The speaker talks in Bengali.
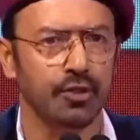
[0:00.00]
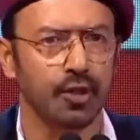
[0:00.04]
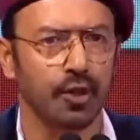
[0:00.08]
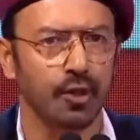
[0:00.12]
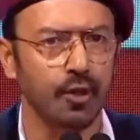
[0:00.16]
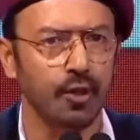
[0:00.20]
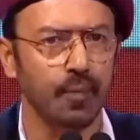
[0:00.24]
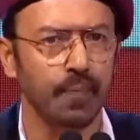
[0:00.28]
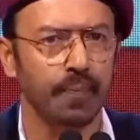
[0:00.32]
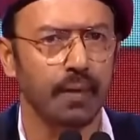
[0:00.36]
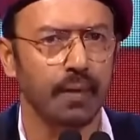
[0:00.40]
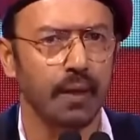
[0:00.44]
ছিল
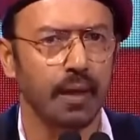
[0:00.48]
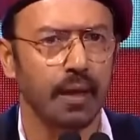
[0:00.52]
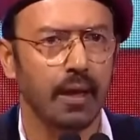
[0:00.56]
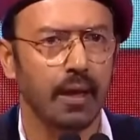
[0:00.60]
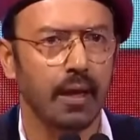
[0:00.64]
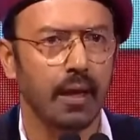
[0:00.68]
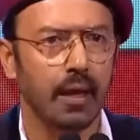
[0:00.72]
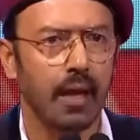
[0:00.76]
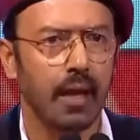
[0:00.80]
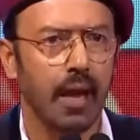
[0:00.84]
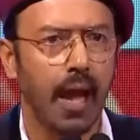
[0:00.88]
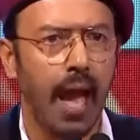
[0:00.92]

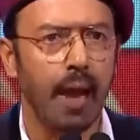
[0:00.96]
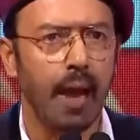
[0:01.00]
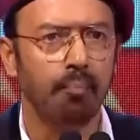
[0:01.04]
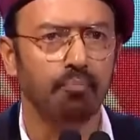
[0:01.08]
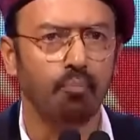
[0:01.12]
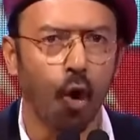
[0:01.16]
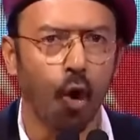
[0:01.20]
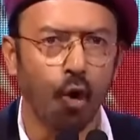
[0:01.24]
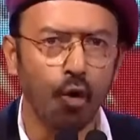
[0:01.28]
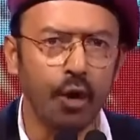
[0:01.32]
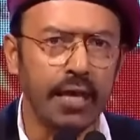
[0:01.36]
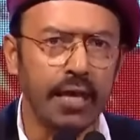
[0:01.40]

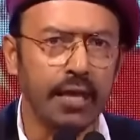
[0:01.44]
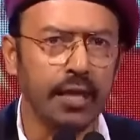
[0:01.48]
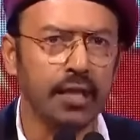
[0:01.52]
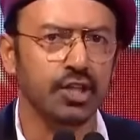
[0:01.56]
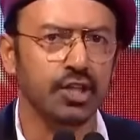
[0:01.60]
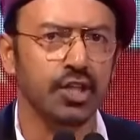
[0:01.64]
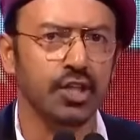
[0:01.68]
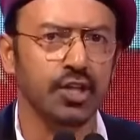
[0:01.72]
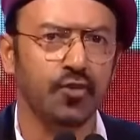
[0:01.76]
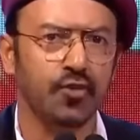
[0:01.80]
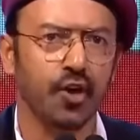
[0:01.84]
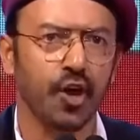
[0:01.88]
মৌলিক
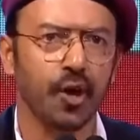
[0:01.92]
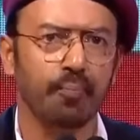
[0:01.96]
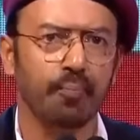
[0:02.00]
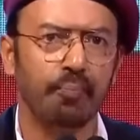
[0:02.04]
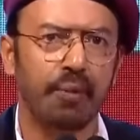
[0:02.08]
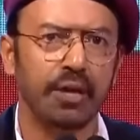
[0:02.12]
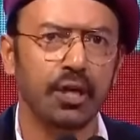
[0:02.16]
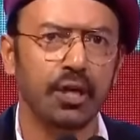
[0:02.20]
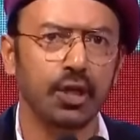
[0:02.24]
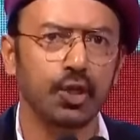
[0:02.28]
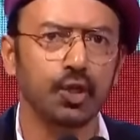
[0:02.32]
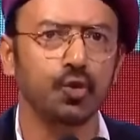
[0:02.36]
কিছু
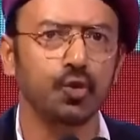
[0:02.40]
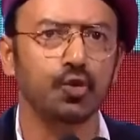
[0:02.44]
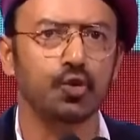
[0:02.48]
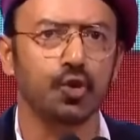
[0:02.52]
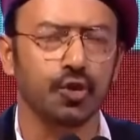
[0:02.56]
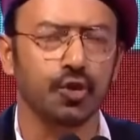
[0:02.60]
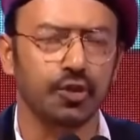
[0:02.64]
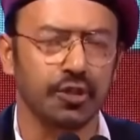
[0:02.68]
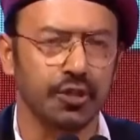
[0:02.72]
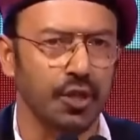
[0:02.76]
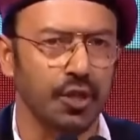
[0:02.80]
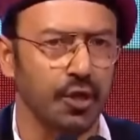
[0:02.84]
ডেভেলপমেন্টের
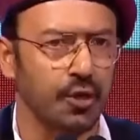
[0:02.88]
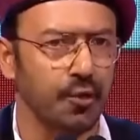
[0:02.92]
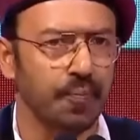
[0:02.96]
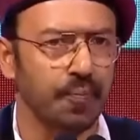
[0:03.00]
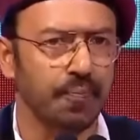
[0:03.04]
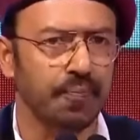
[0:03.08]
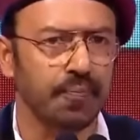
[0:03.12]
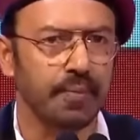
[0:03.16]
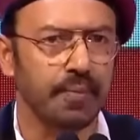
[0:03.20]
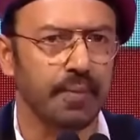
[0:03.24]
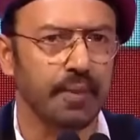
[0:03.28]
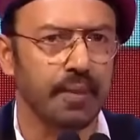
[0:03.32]
সুযোগ ছিল
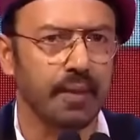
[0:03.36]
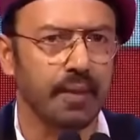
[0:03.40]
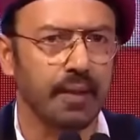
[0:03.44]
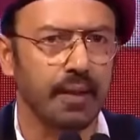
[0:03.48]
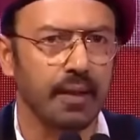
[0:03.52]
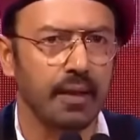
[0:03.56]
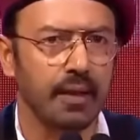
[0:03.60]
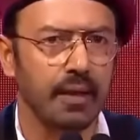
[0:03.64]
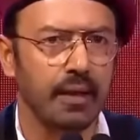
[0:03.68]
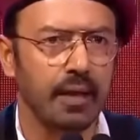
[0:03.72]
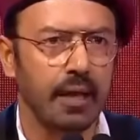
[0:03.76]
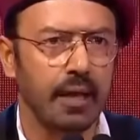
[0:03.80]

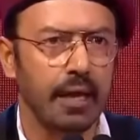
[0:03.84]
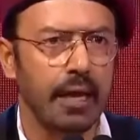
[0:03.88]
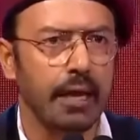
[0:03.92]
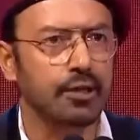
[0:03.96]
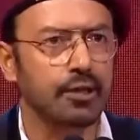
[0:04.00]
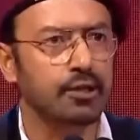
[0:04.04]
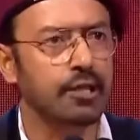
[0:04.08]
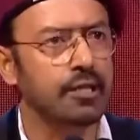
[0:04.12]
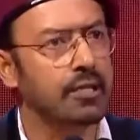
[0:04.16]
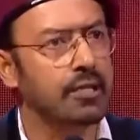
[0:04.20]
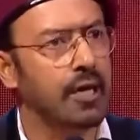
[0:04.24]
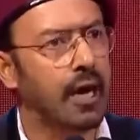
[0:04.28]

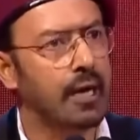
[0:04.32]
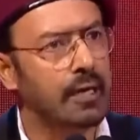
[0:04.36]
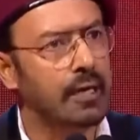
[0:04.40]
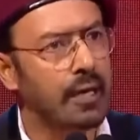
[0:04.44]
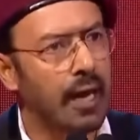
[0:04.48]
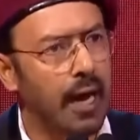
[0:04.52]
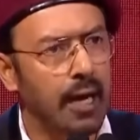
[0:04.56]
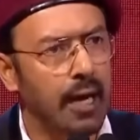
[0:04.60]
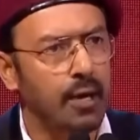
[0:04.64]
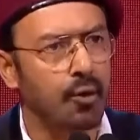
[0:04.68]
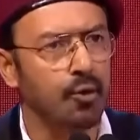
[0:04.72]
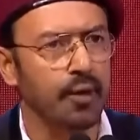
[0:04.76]
কিন্তু তা
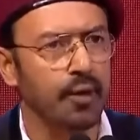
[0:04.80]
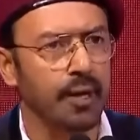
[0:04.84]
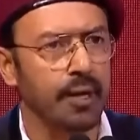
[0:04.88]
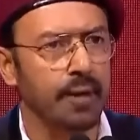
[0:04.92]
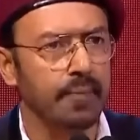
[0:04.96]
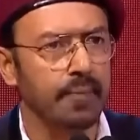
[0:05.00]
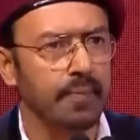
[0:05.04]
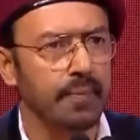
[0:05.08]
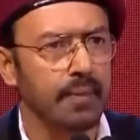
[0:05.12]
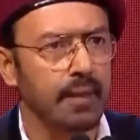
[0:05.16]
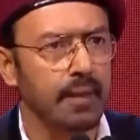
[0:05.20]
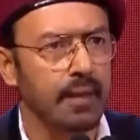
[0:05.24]
না করে
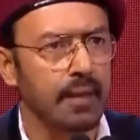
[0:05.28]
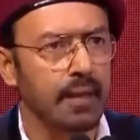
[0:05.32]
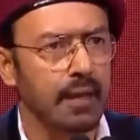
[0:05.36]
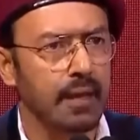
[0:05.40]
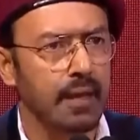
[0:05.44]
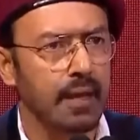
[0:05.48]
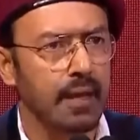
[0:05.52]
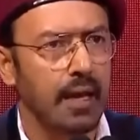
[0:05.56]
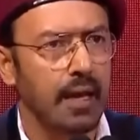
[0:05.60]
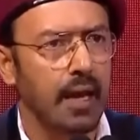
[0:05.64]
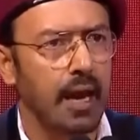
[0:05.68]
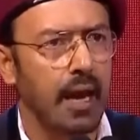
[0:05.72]

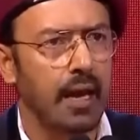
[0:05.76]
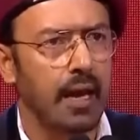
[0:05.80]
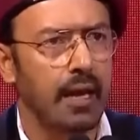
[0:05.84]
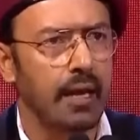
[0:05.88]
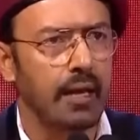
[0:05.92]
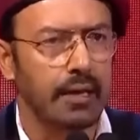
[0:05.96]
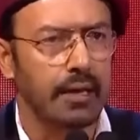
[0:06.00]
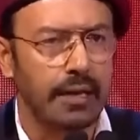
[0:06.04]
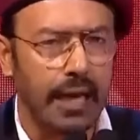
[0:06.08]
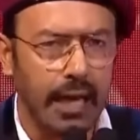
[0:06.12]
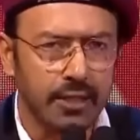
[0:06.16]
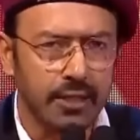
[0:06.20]

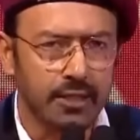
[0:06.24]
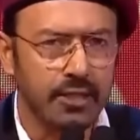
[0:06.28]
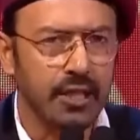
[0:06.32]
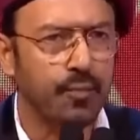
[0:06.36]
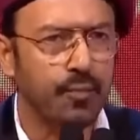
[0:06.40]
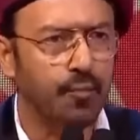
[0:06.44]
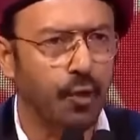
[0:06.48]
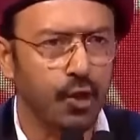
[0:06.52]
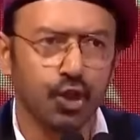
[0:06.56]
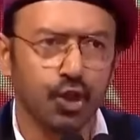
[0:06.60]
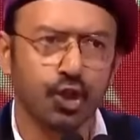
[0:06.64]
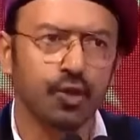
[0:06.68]
রাজ্যের
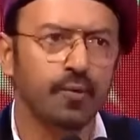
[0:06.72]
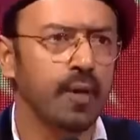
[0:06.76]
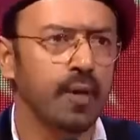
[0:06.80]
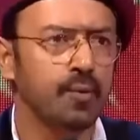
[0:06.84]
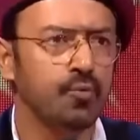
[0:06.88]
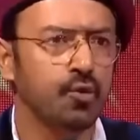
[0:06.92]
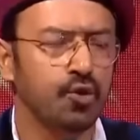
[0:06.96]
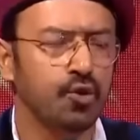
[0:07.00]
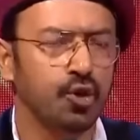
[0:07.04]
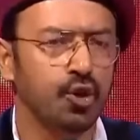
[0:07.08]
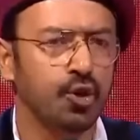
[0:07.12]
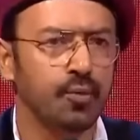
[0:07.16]
বর্তমান
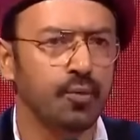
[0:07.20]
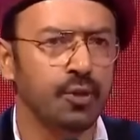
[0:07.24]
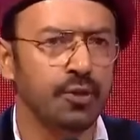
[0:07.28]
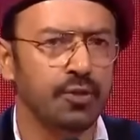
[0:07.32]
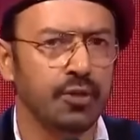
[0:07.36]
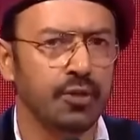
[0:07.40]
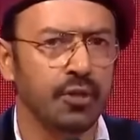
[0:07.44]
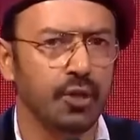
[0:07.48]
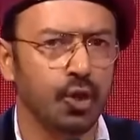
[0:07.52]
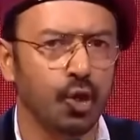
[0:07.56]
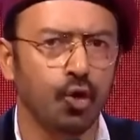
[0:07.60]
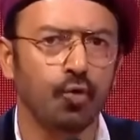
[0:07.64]

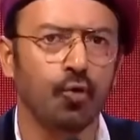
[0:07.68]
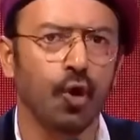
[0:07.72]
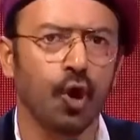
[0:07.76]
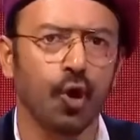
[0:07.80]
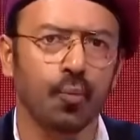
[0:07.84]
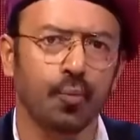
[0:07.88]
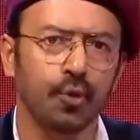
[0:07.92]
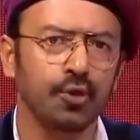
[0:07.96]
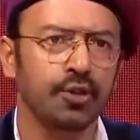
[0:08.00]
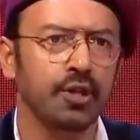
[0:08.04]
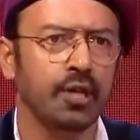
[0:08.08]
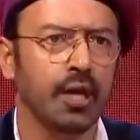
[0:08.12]
মুখ্যমন্ত্রী খুব
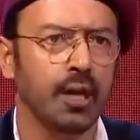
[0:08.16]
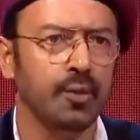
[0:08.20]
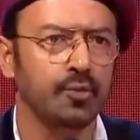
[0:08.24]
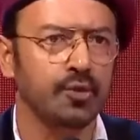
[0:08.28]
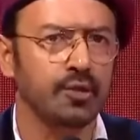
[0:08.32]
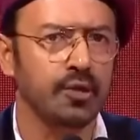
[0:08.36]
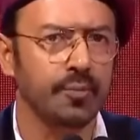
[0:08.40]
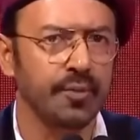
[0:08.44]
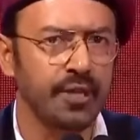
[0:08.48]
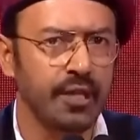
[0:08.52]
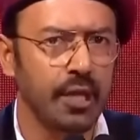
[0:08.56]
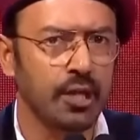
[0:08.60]
অল্প দিনের
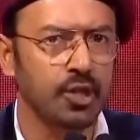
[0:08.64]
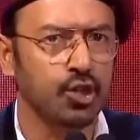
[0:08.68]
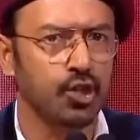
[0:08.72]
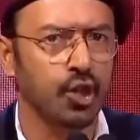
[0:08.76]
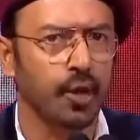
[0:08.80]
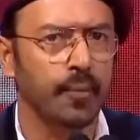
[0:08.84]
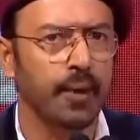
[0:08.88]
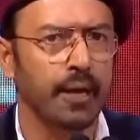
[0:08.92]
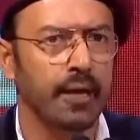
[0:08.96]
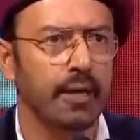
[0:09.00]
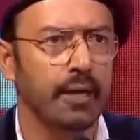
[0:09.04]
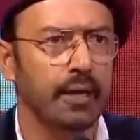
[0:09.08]
মধ্যে
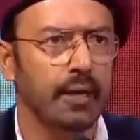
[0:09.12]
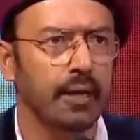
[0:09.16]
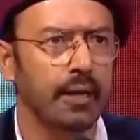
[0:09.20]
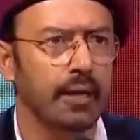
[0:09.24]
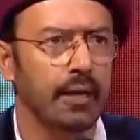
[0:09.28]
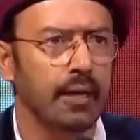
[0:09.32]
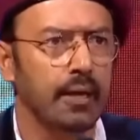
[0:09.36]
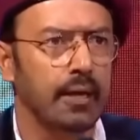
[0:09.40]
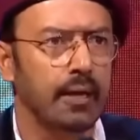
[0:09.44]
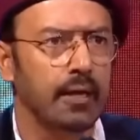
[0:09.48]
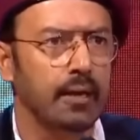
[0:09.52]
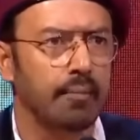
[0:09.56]
বিধানসভায়
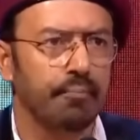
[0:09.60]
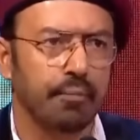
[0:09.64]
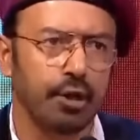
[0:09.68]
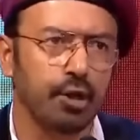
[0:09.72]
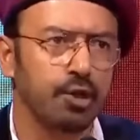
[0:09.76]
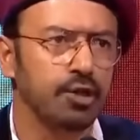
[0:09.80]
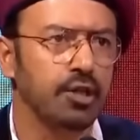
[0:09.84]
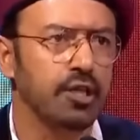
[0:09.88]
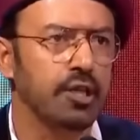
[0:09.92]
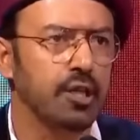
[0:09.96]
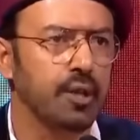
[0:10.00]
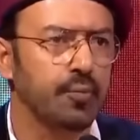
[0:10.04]

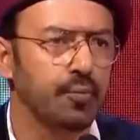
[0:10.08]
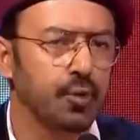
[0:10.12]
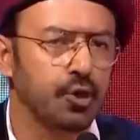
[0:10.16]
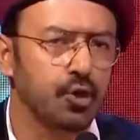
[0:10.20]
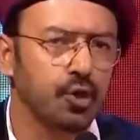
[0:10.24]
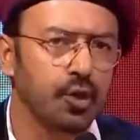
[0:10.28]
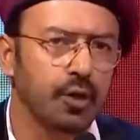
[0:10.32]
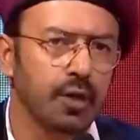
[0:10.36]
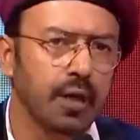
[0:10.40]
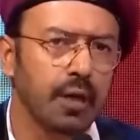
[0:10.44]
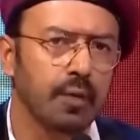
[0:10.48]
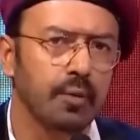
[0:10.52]
বিরোধীদের
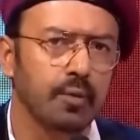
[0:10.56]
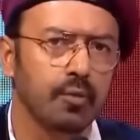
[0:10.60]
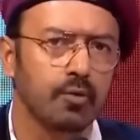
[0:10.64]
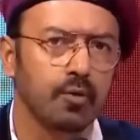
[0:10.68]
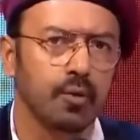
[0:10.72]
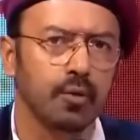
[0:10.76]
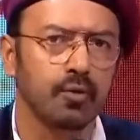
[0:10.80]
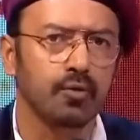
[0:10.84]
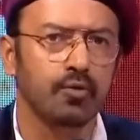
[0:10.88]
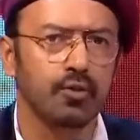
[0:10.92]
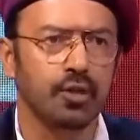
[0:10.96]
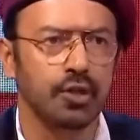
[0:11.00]
প্রসঙ্গে
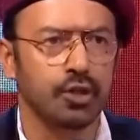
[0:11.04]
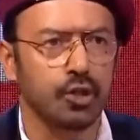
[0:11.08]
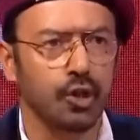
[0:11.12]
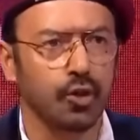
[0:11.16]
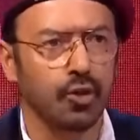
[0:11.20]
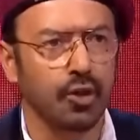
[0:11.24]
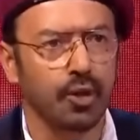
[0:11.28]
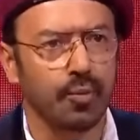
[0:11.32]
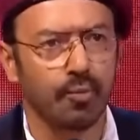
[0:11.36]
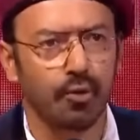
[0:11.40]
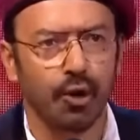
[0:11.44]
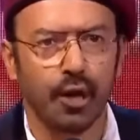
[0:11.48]
উদ্দেশ্য
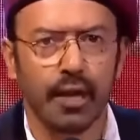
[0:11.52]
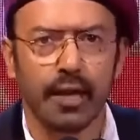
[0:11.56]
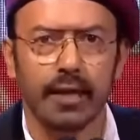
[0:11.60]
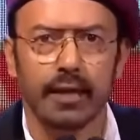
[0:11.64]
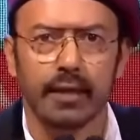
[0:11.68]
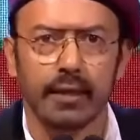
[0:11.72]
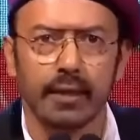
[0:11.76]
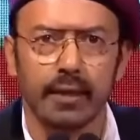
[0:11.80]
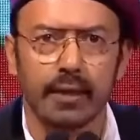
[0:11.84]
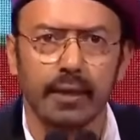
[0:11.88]
করে বললেন